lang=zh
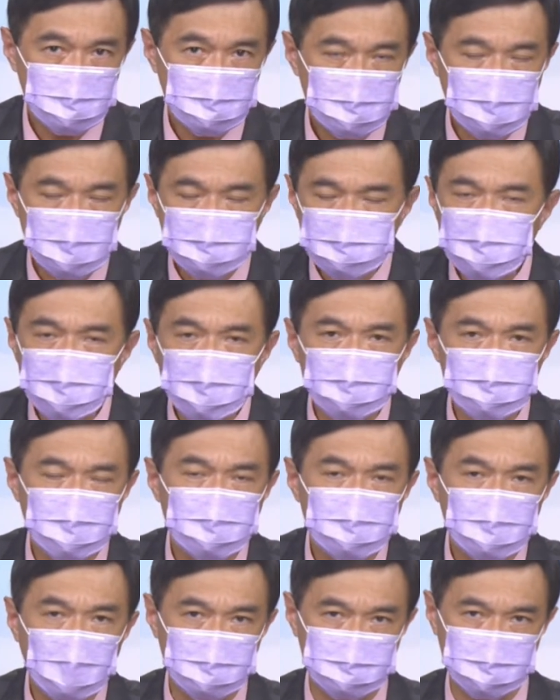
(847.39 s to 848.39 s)
是不是就已
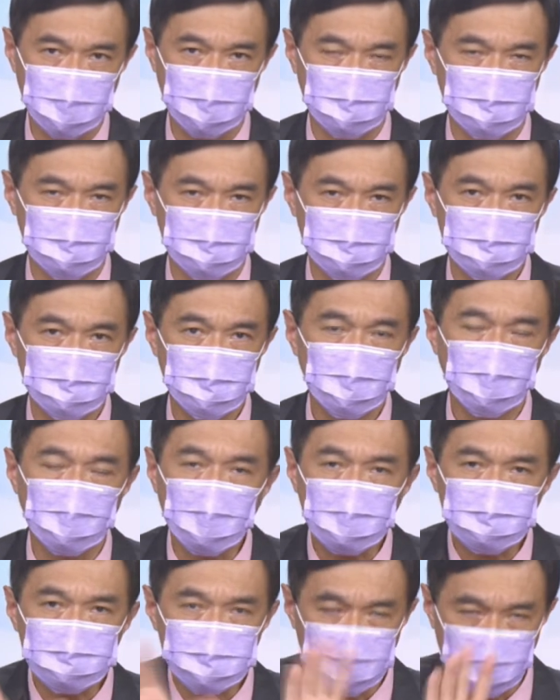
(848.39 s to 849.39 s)
经到顶了？我
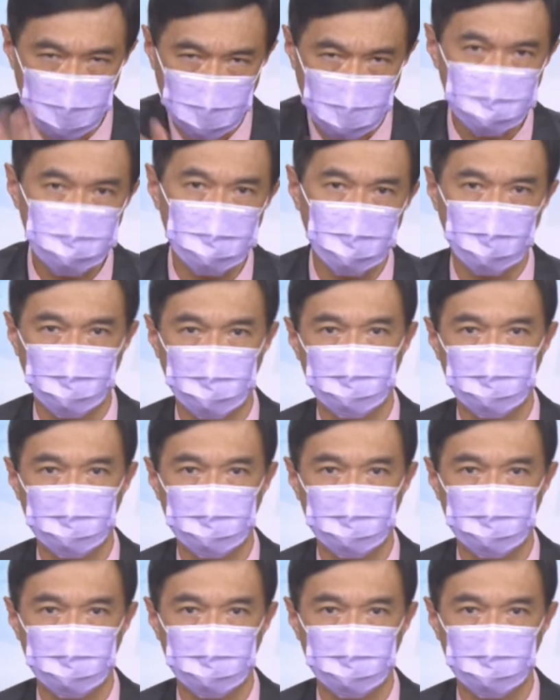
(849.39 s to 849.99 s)
告诉你，还没